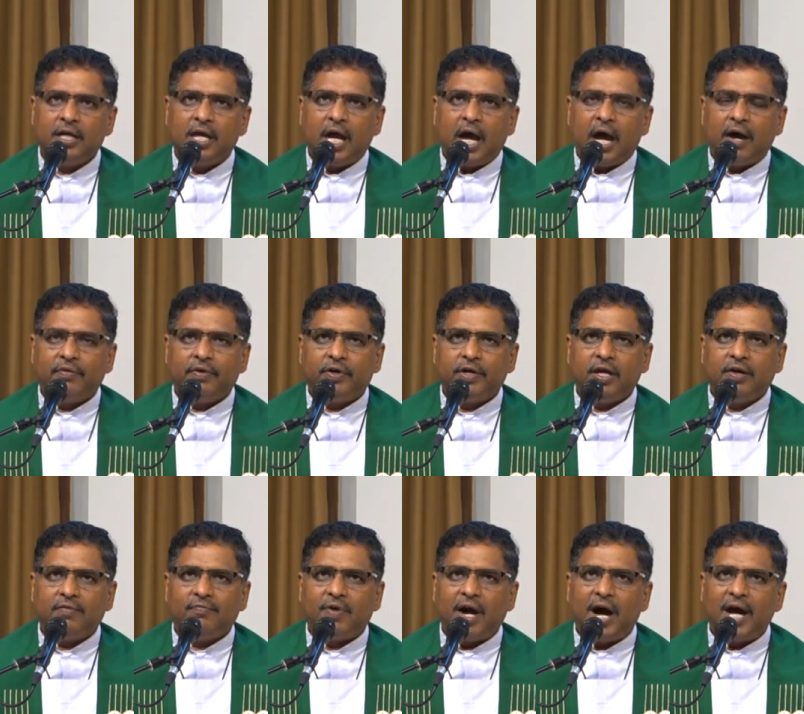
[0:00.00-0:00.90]
அவருடைய
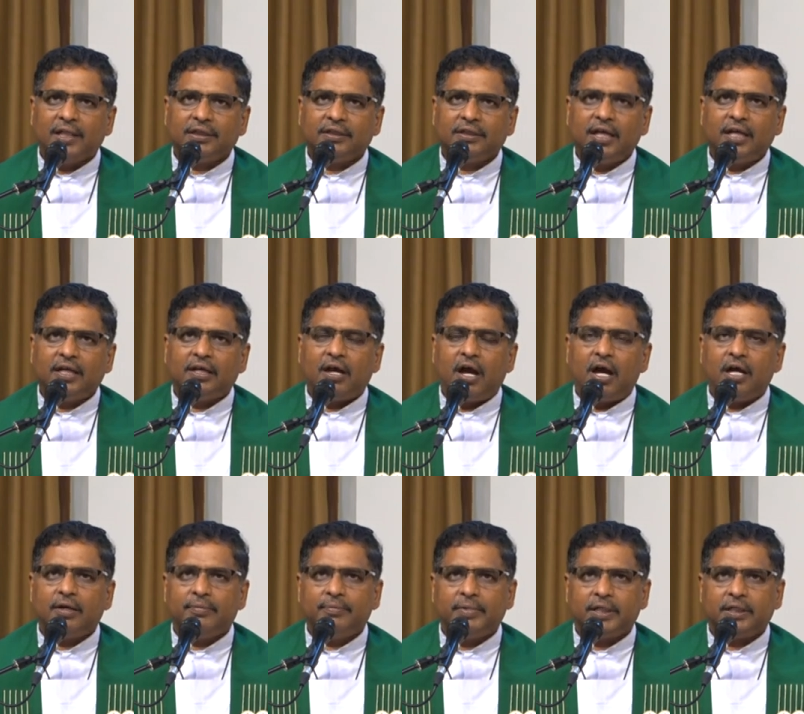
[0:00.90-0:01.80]

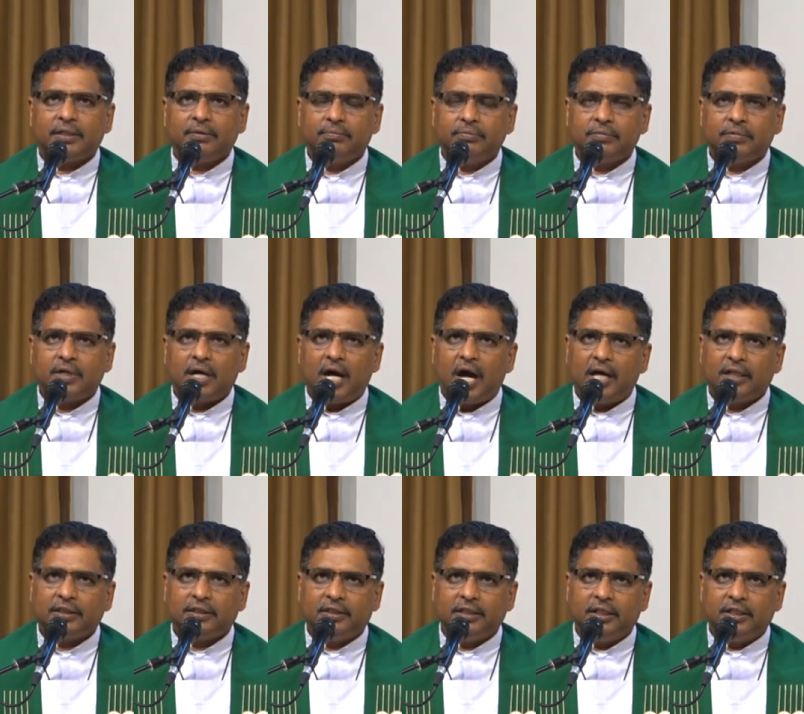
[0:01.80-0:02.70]
வார்த்தைக்காக மட்டும்
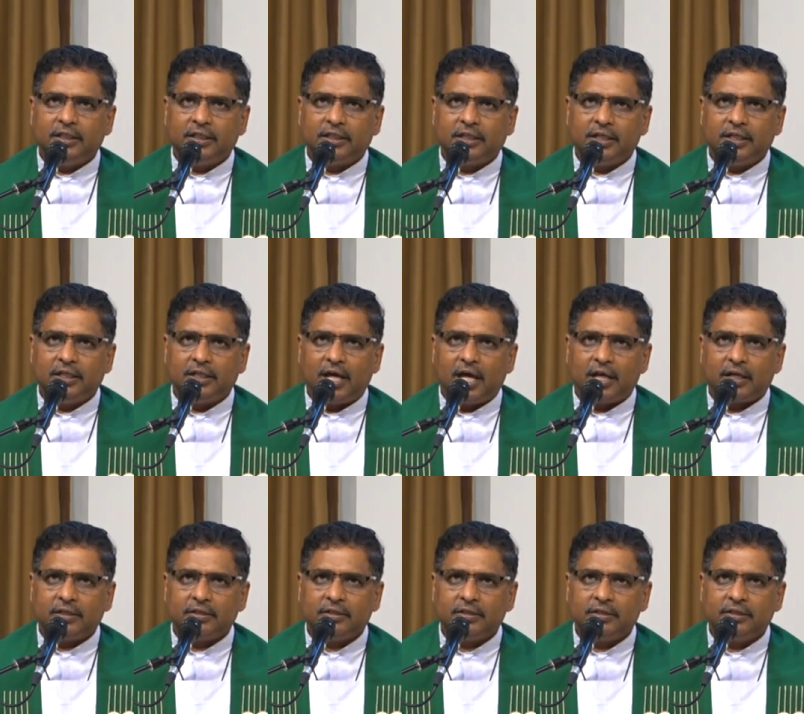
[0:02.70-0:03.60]
காத்து
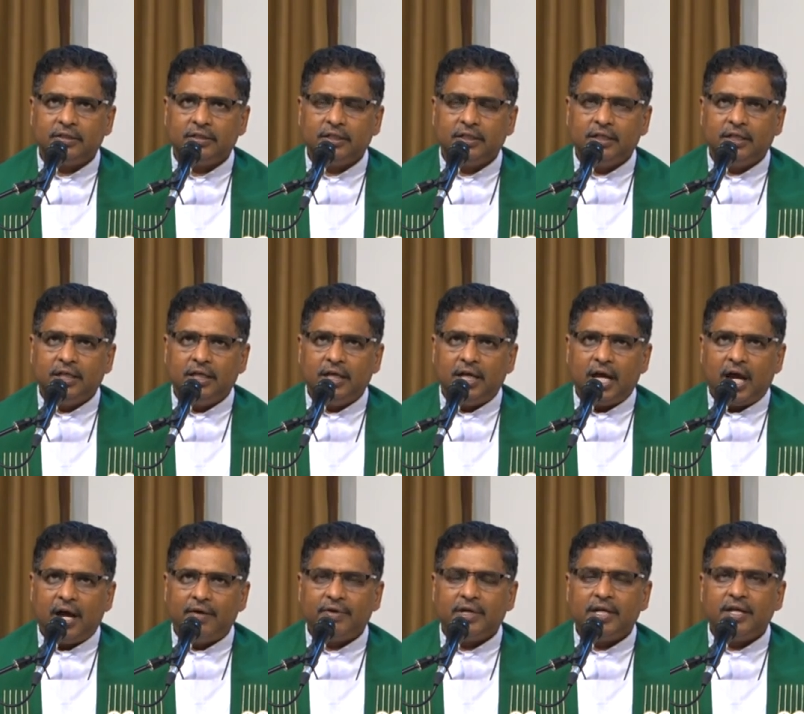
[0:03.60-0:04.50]
இருக்கின்றார்
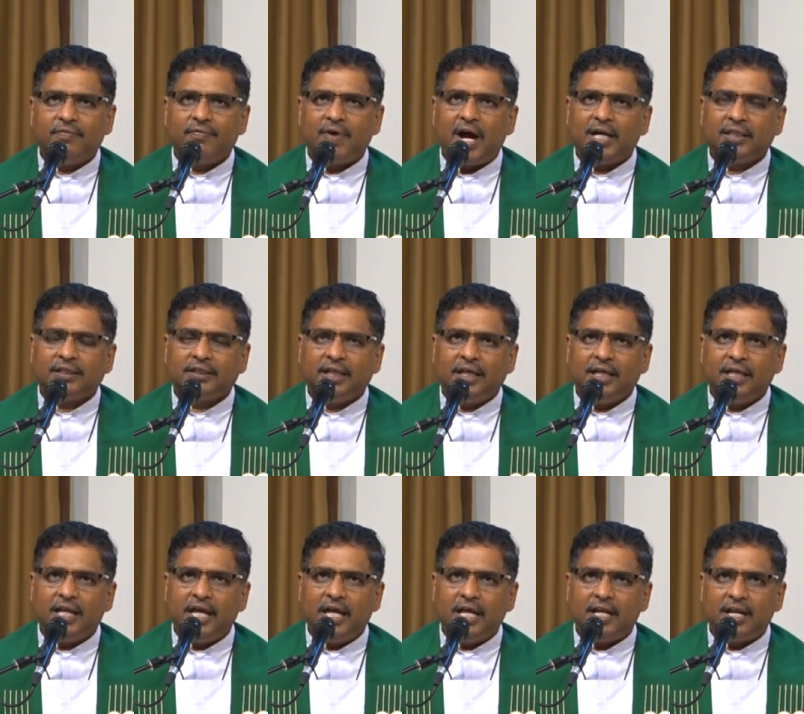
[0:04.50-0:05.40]
அவருடைய
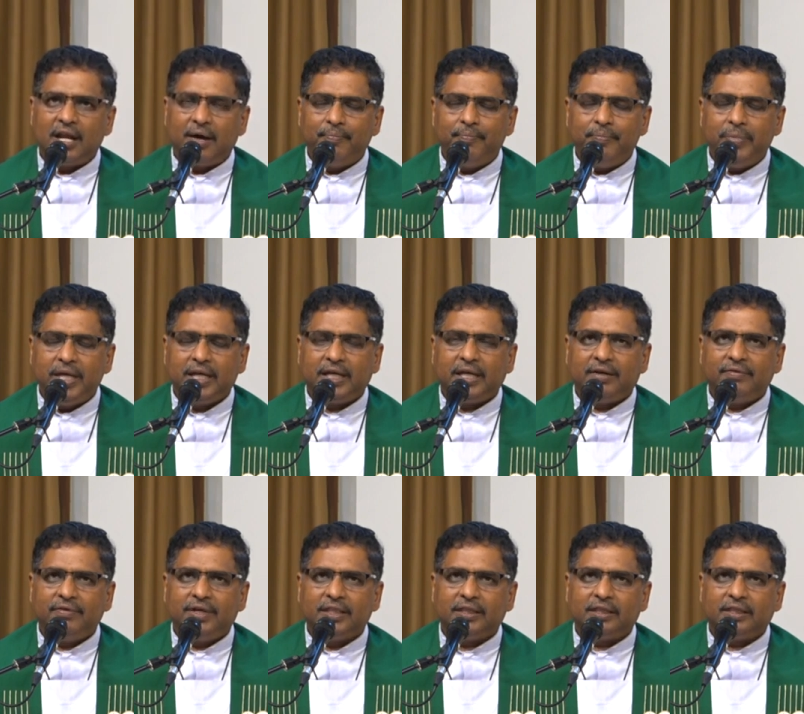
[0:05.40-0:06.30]
வார்த்தையிலே நம்பிக்கை
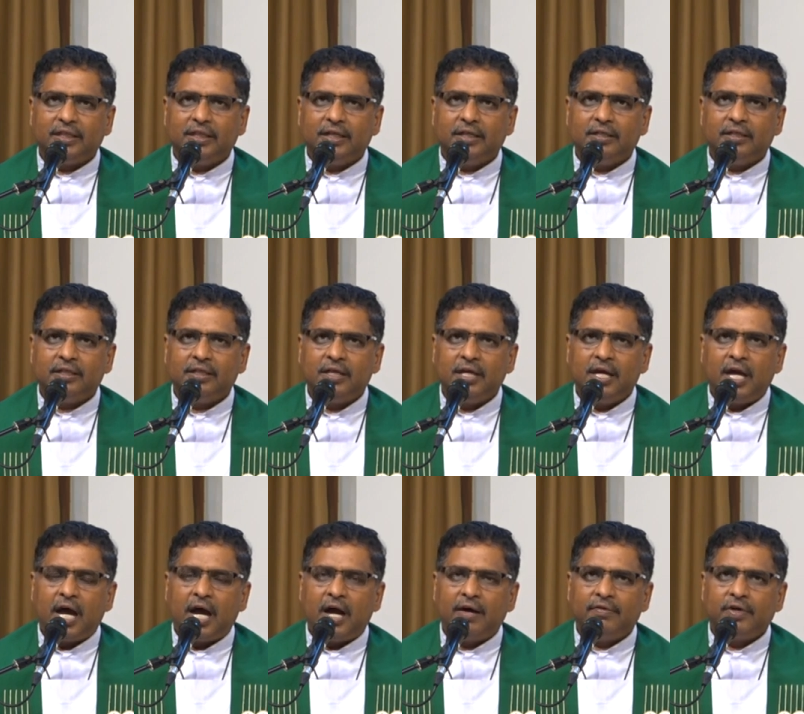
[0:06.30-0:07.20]
வைத்து
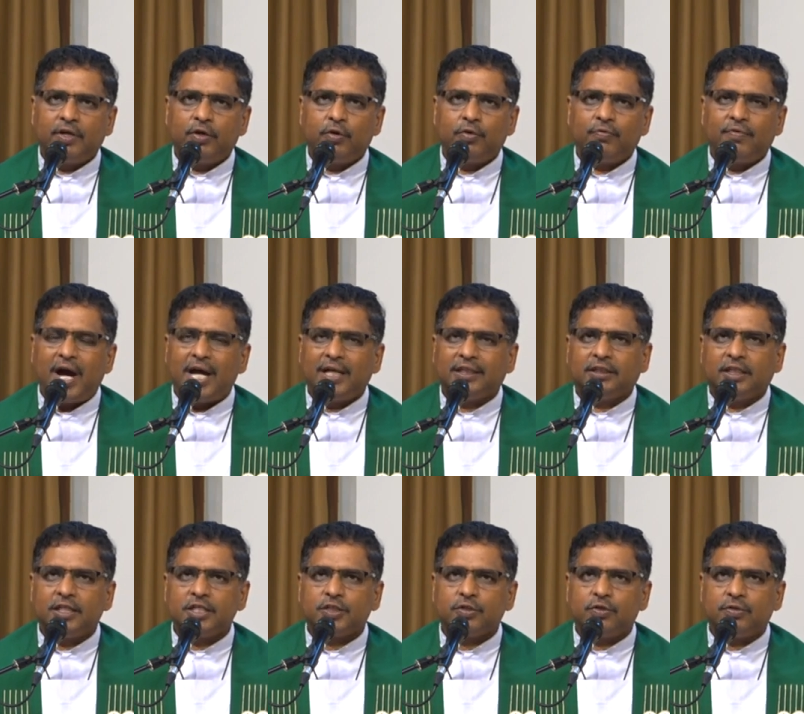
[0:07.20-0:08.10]
அவர் ஒரு
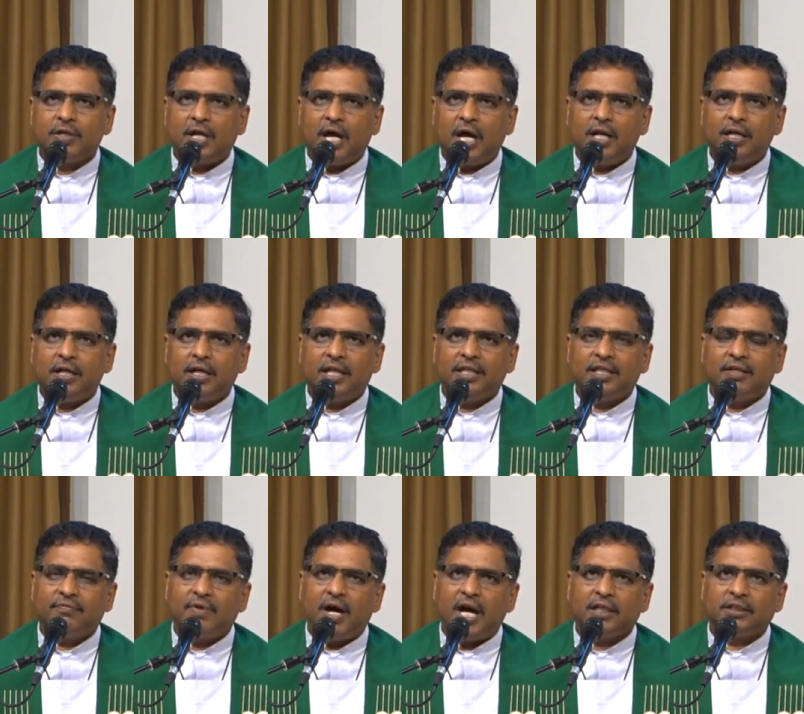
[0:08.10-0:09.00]
வார்த்தை சொன்னால் அந்த
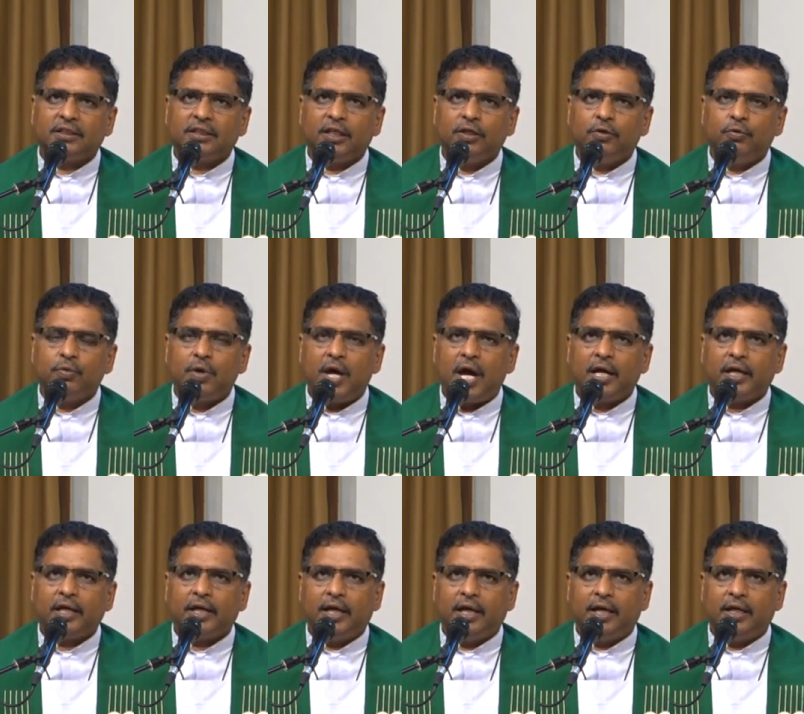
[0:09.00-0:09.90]

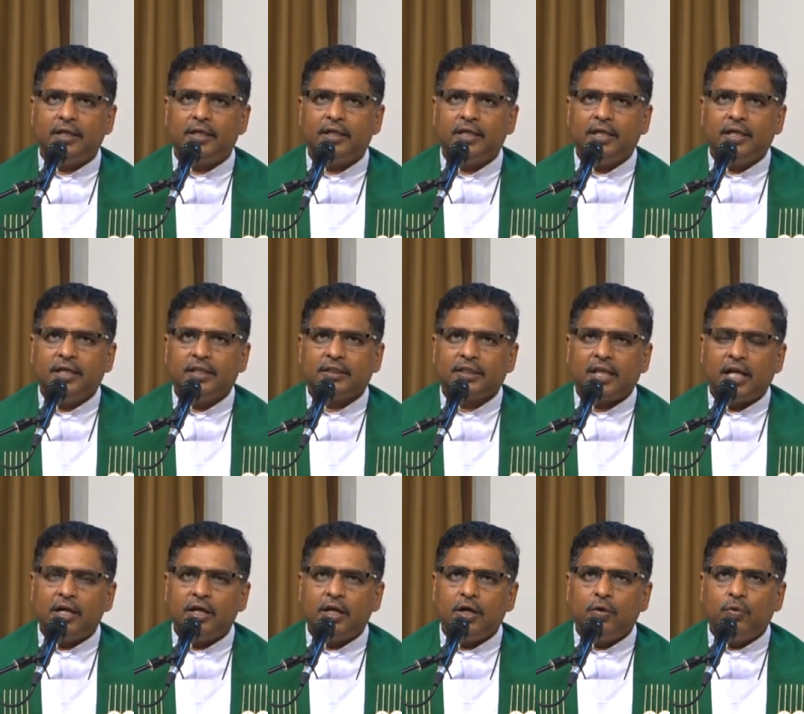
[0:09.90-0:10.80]
வார்த்தையூடாக
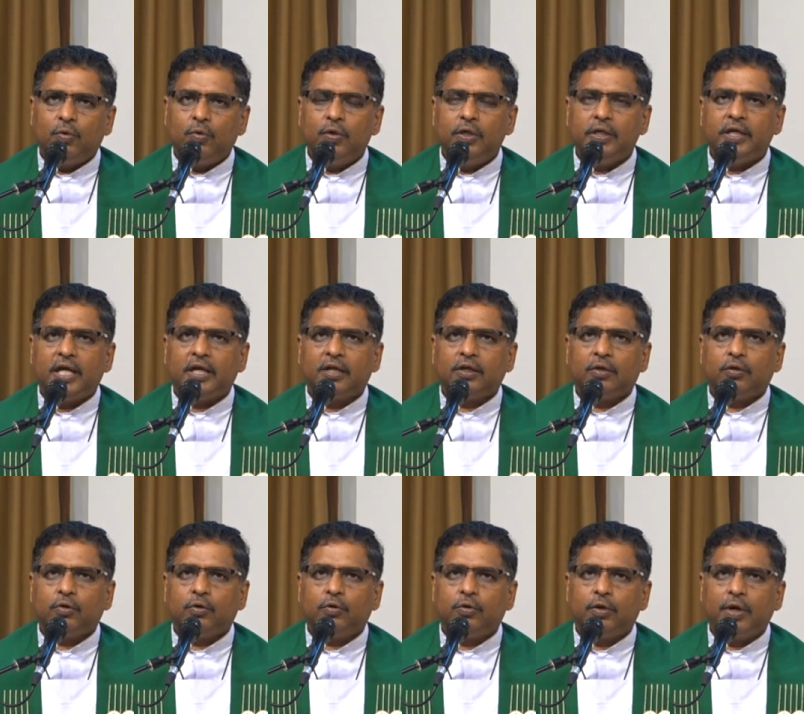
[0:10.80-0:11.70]
தன்னுடைய ஊழியன்
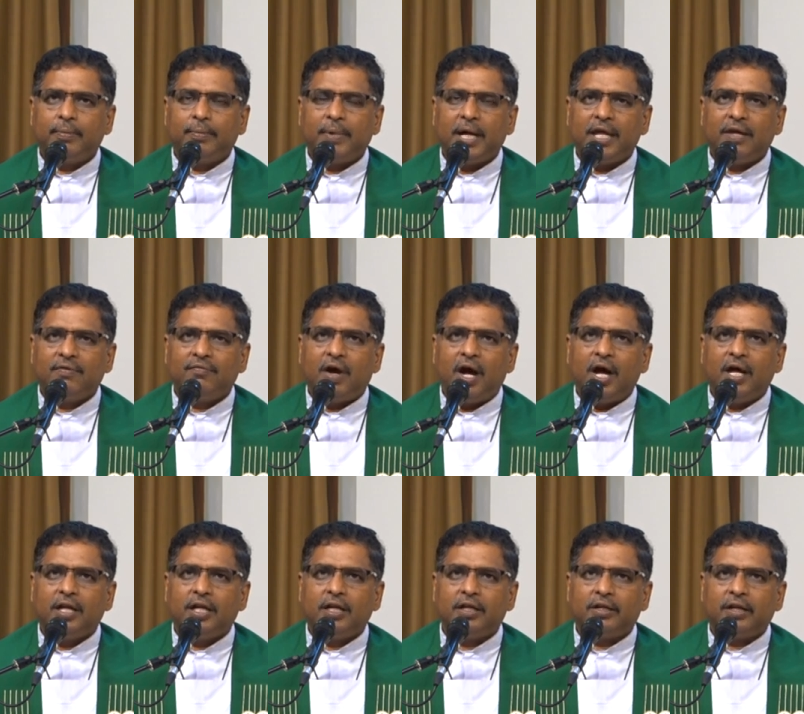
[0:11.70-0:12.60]

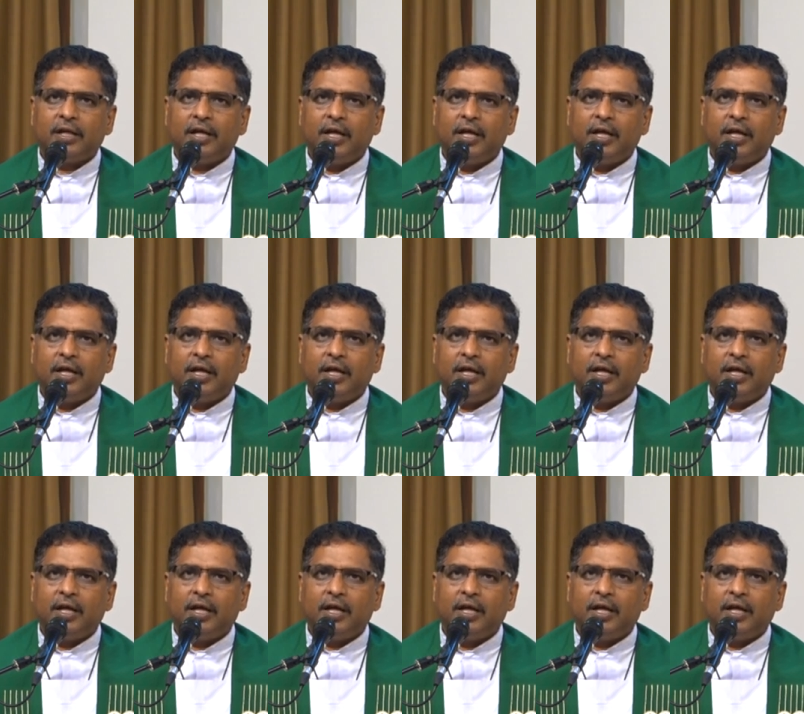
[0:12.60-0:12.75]
குணமடைவான் என்ற